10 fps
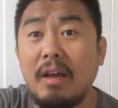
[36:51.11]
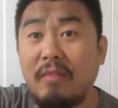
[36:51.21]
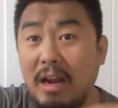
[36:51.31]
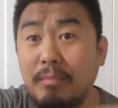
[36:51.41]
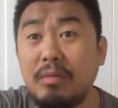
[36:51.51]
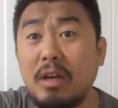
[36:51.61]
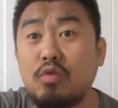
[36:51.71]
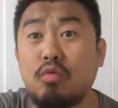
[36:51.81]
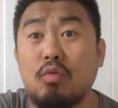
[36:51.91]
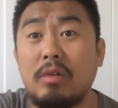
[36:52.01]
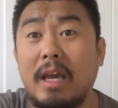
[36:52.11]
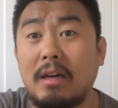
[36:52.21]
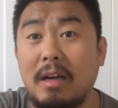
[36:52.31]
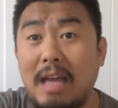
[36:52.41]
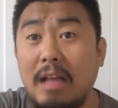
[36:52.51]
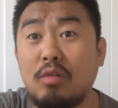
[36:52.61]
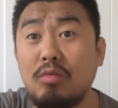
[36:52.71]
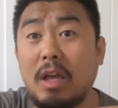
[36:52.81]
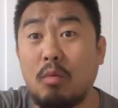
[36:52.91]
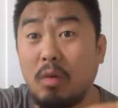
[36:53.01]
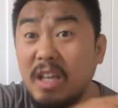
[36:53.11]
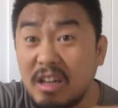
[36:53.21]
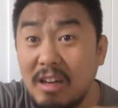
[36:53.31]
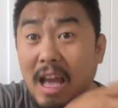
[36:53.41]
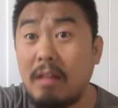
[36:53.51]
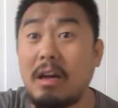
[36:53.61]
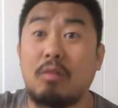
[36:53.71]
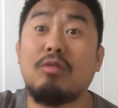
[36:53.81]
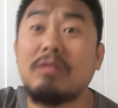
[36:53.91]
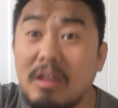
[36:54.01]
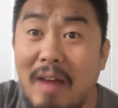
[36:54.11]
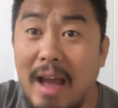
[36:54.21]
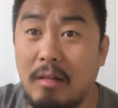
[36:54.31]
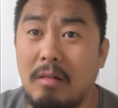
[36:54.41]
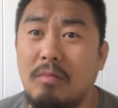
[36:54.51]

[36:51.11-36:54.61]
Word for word: 反正不能储这个凉的东西，我得喝凉的，我都搁在外头。